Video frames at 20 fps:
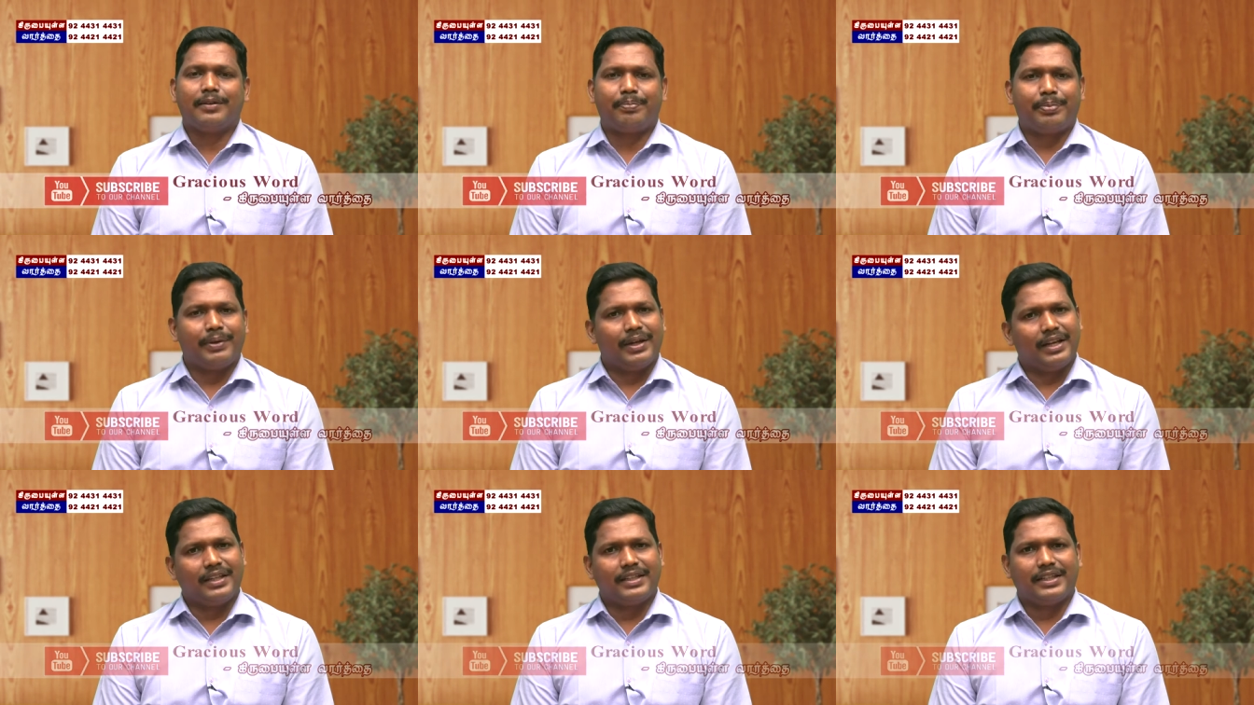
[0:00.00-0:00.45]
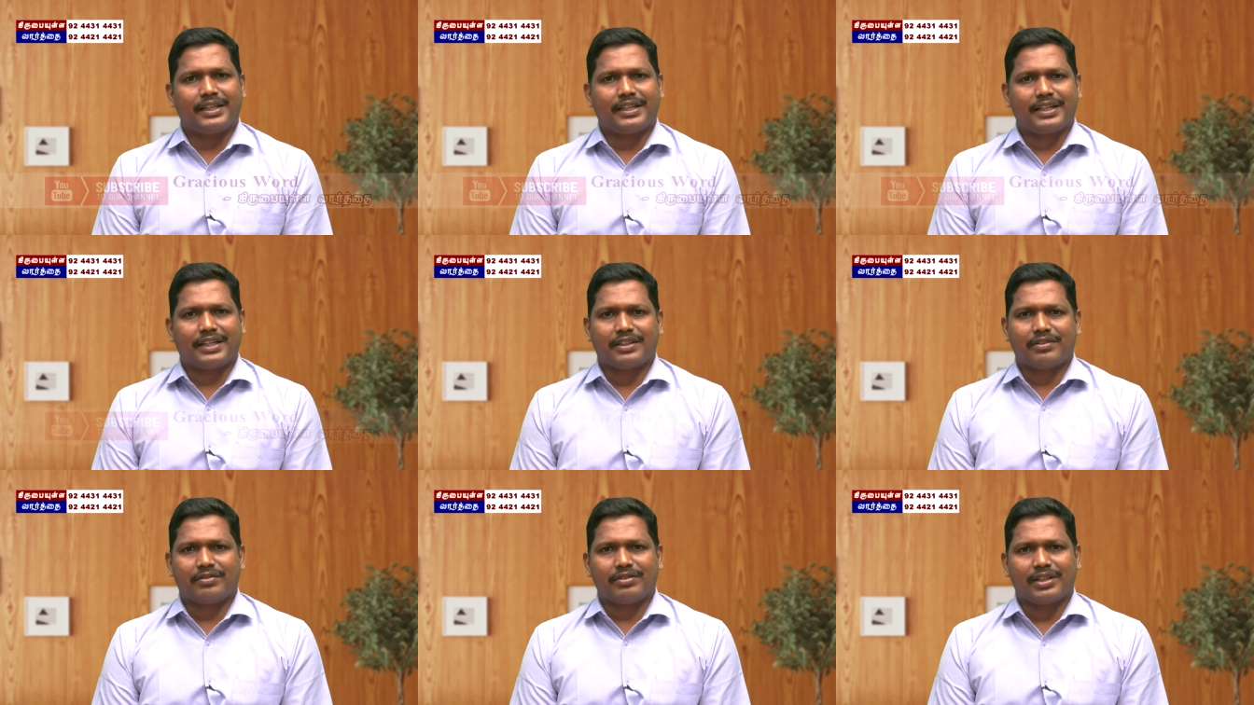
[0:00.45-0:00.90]
பேழையை
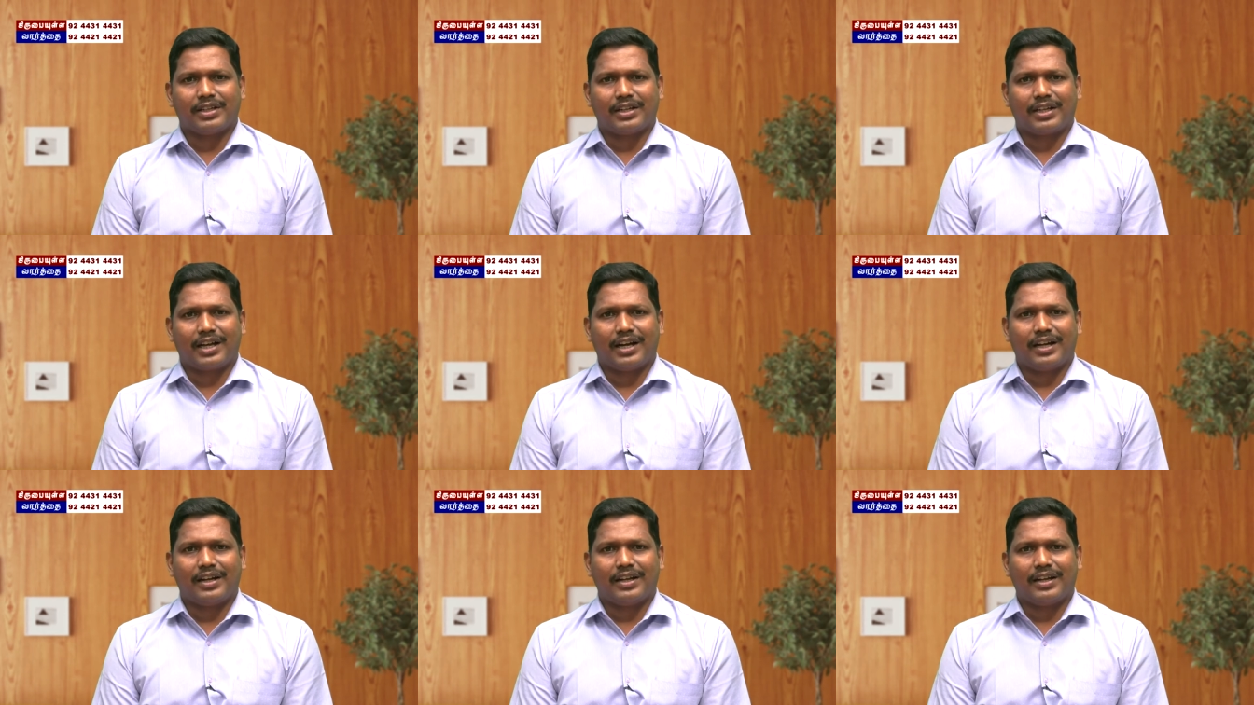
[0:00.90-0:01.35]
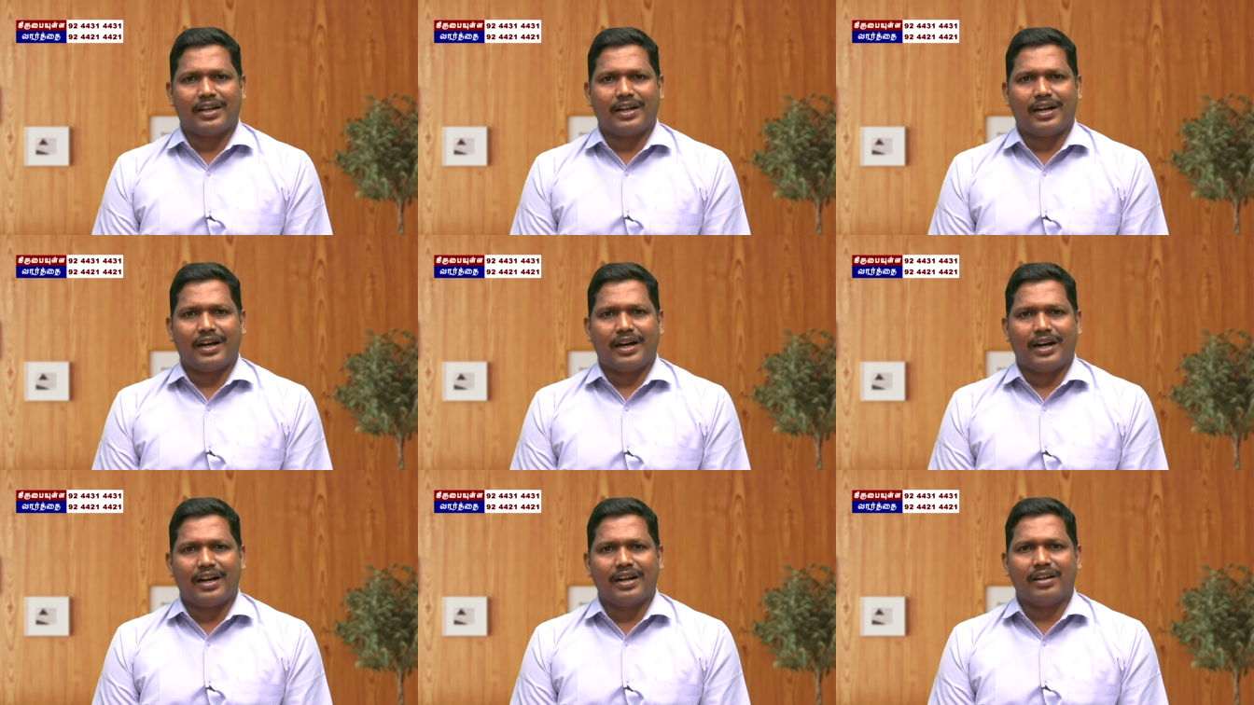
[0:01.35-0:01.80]
கட்டுவதற்கான
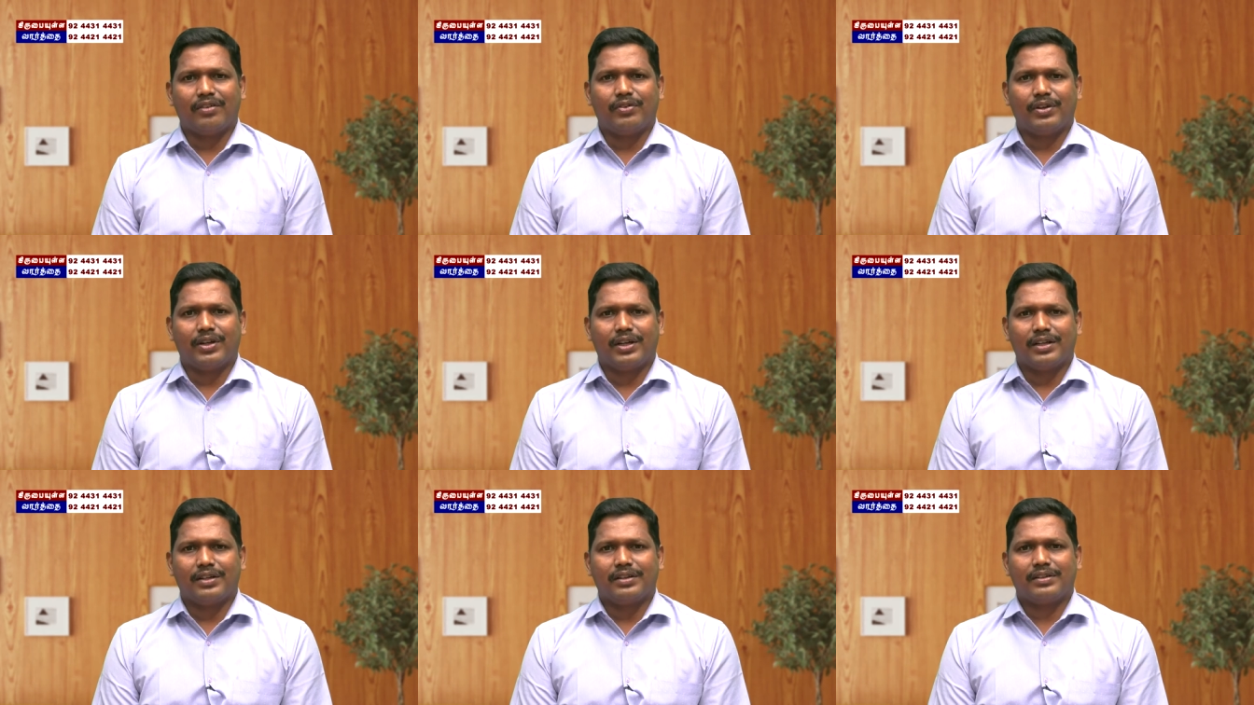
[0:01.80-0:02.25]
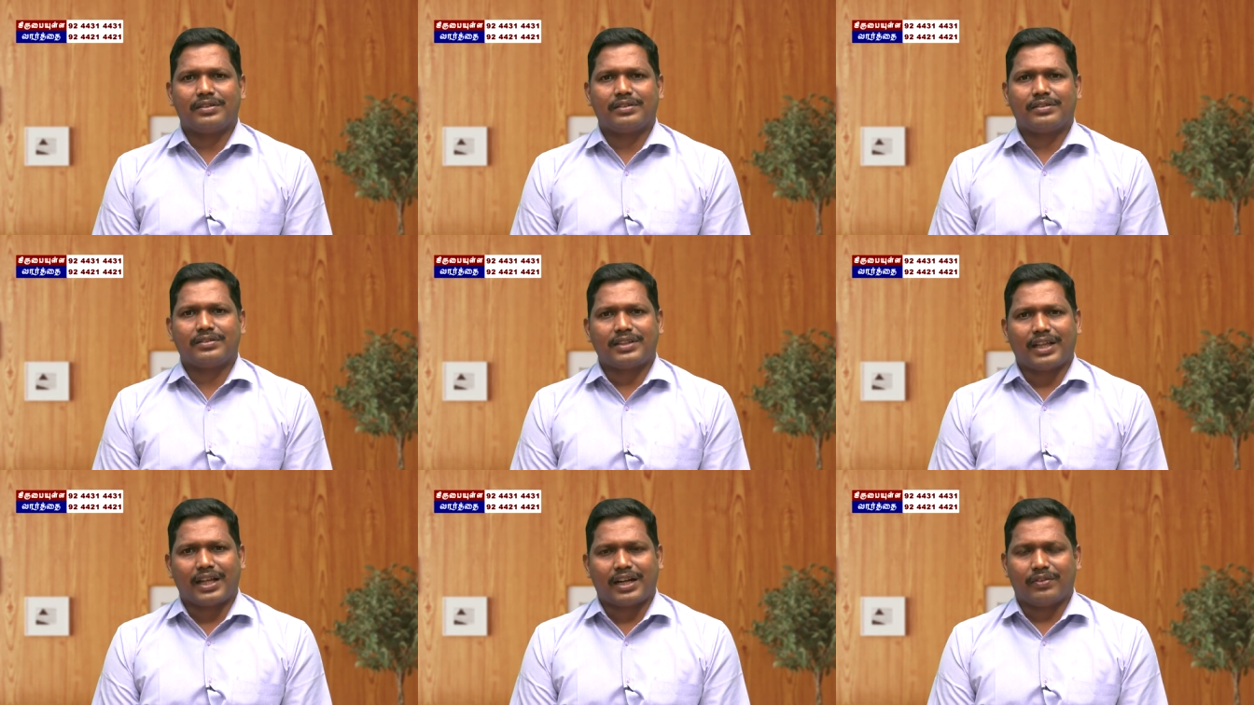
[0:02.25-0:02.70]
அளவுகள்
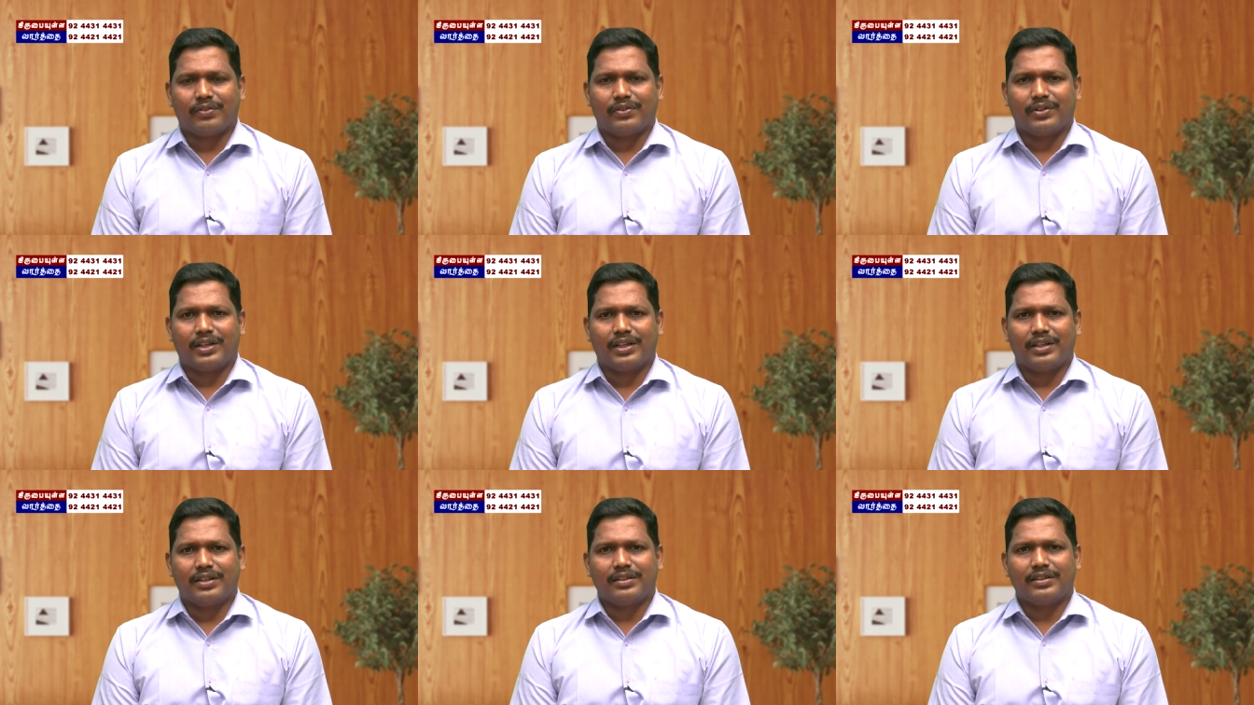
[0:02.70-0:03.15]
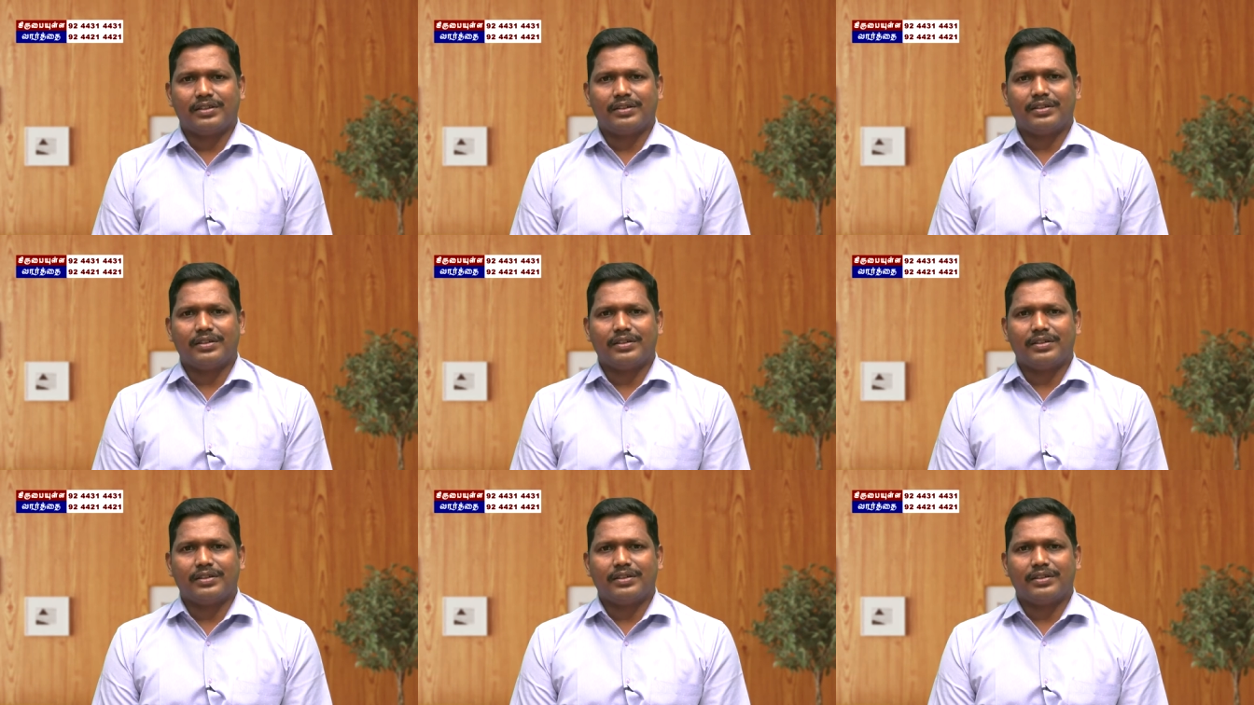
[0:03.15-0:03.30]
தரவுகள்